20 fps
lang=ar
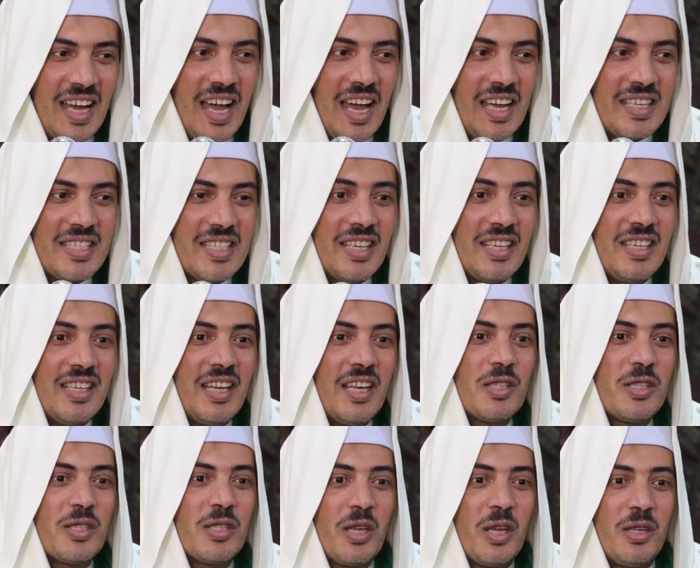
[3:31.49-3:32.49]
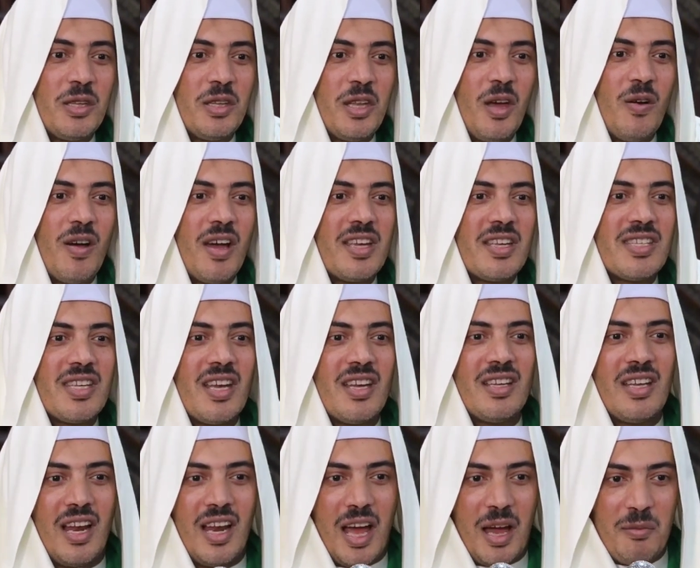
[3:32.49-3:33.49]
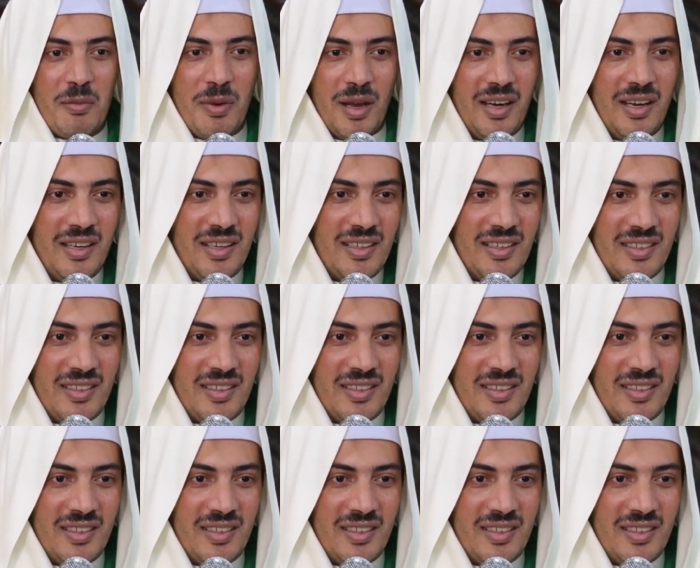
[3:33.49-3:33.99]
أحسننا الظن وأسأنا العمل